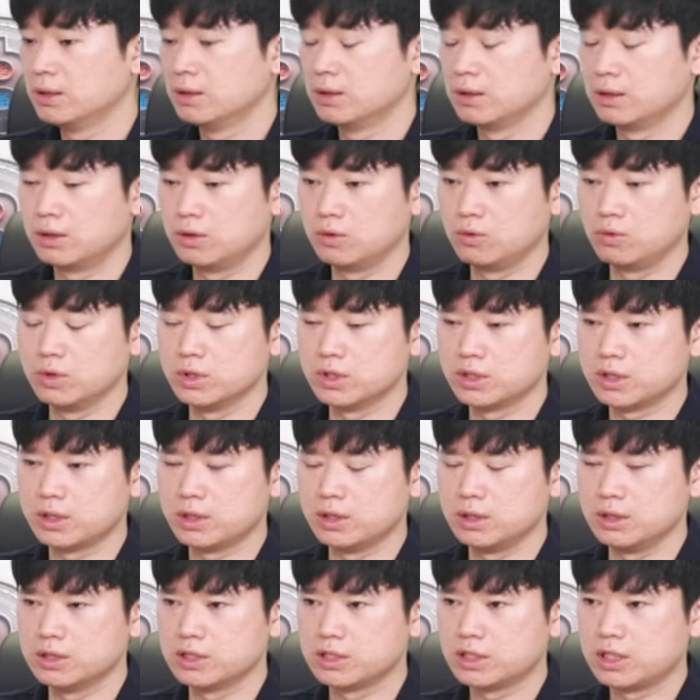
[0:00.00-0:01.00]
그리고 이제
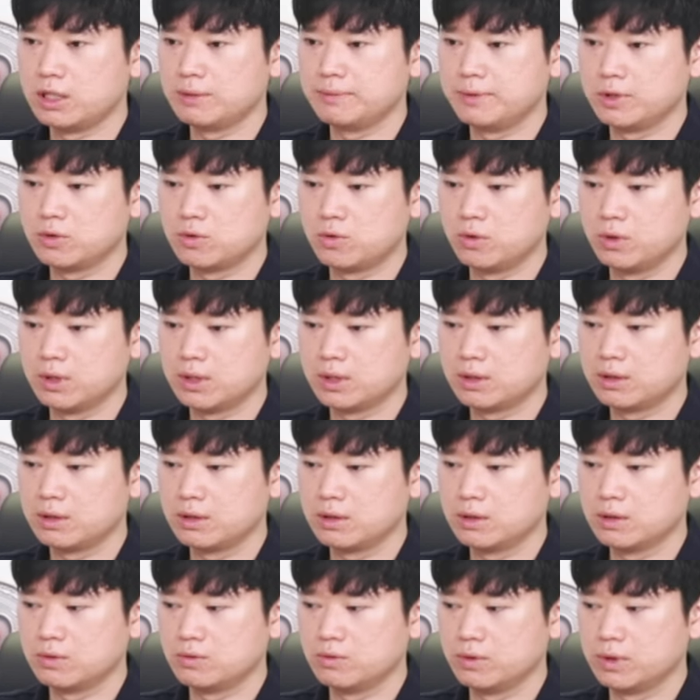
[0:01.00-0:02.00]
이 스테이블 코인
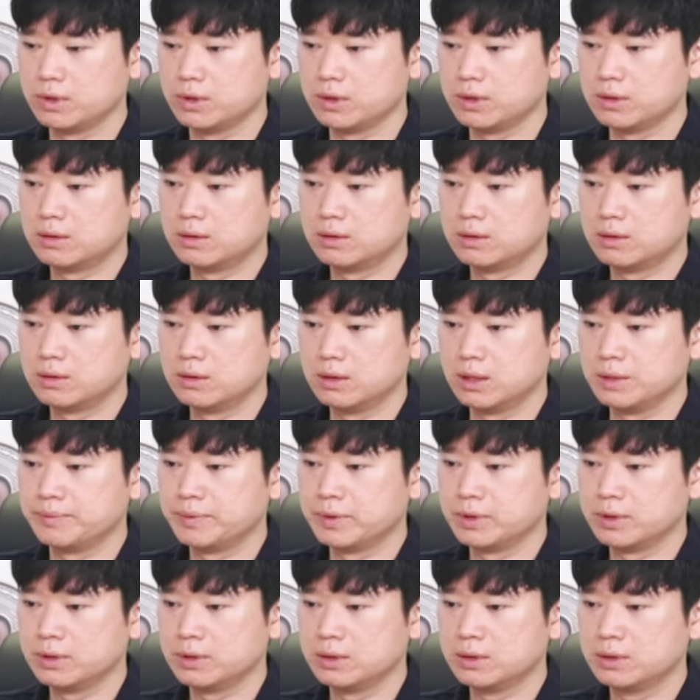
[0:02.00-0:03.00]
같은 경우에는
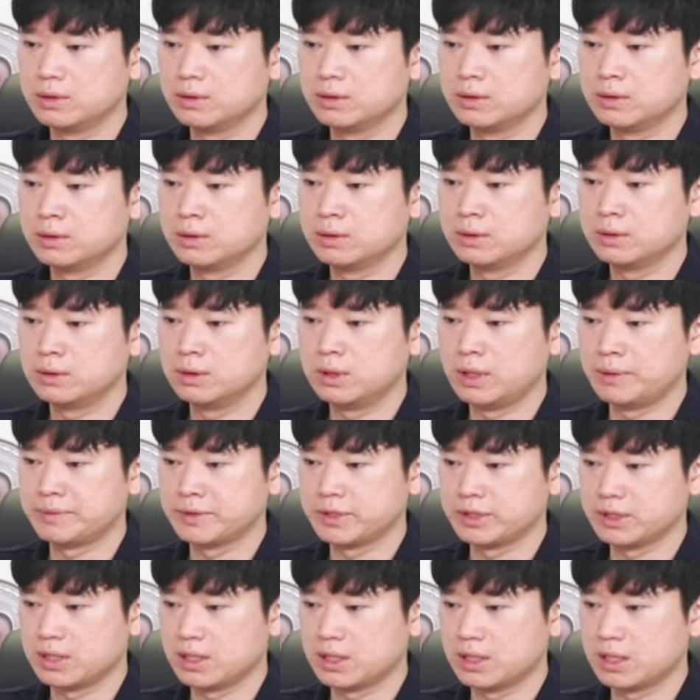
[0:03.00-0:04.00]
리플
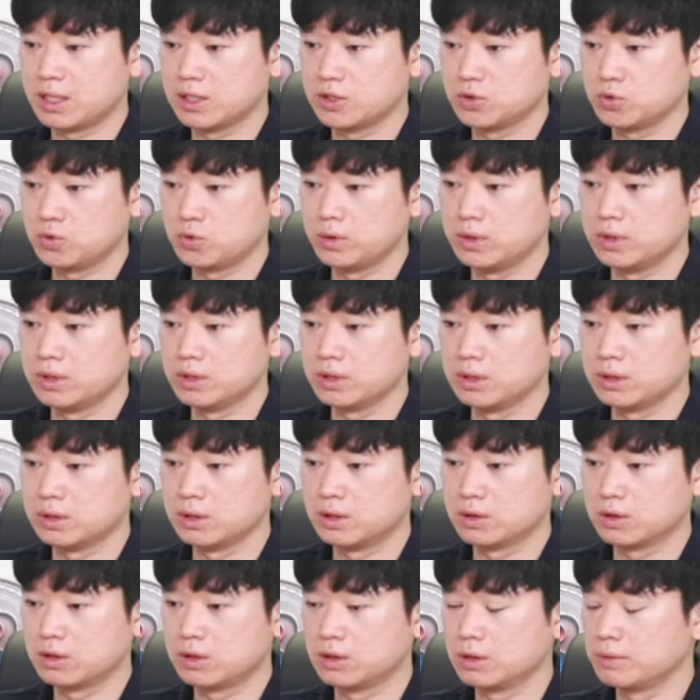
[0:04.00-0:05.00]
랩스가 가지고 있는
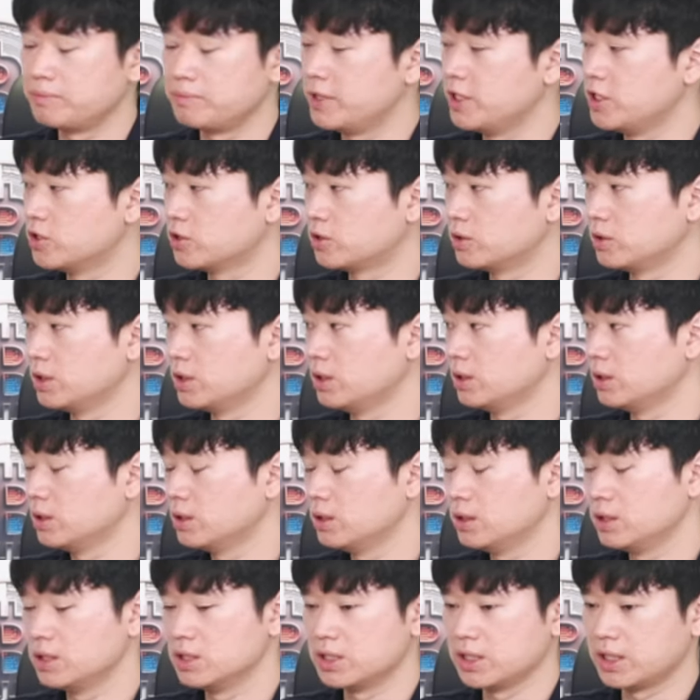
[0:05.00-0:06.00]
어떤 비전이
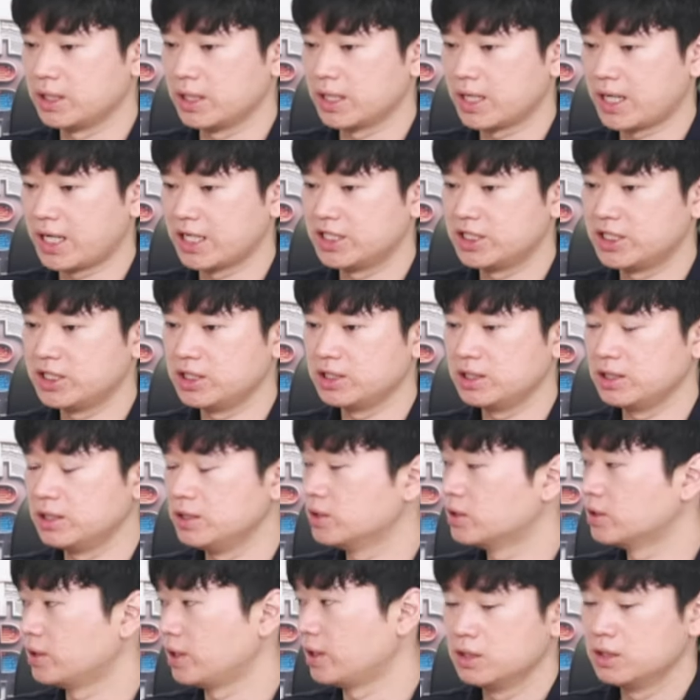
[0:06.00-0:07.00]
이제 가치
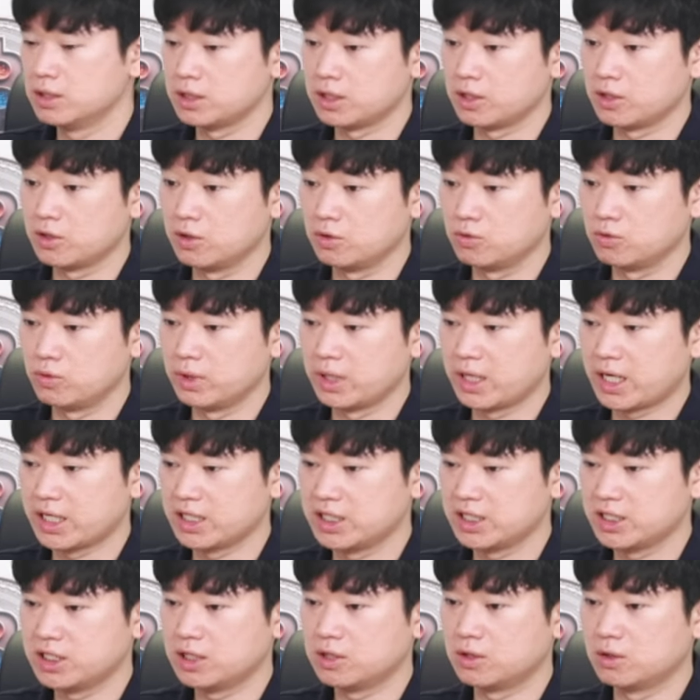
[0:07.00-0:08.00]
인터넷, 이제 결국엔
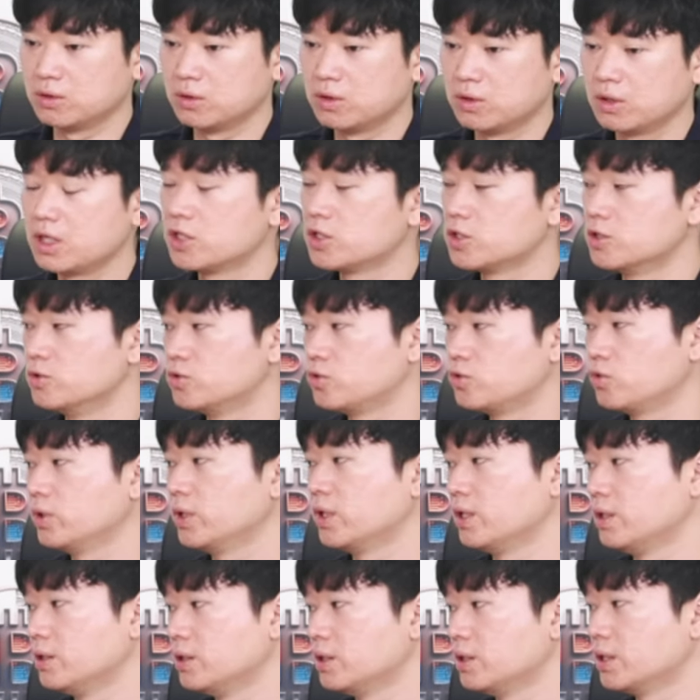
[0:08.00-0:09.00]
가치가 어떻게 전송이
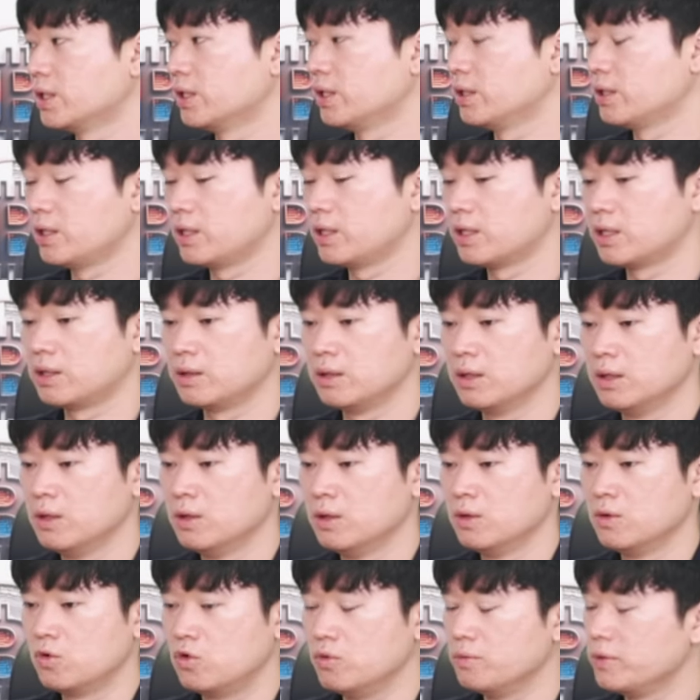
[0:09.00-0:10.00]
되느냐에 대한
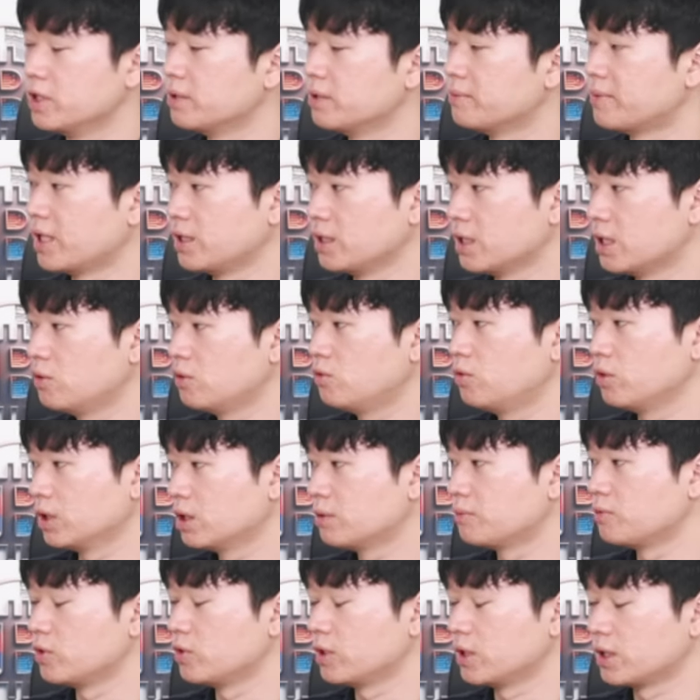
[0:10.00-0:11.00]
고민을 많이 하고
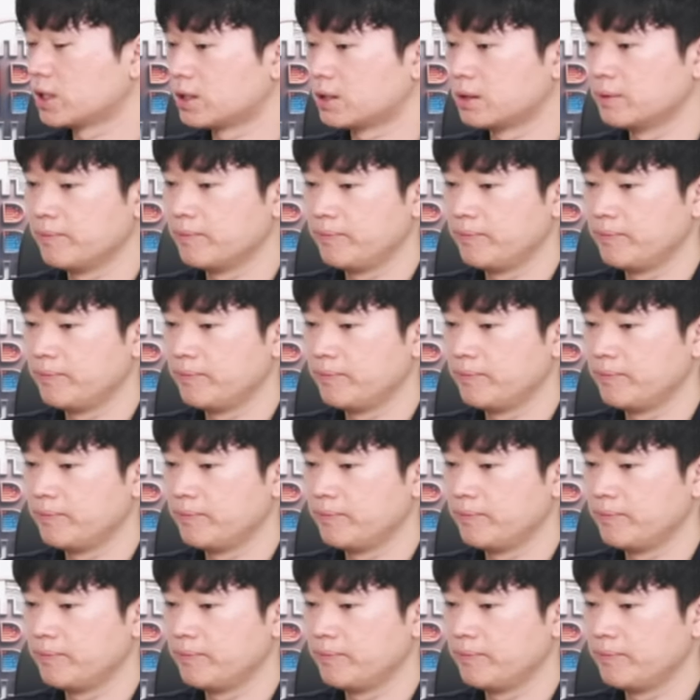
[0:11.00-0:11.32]
있다 보니까,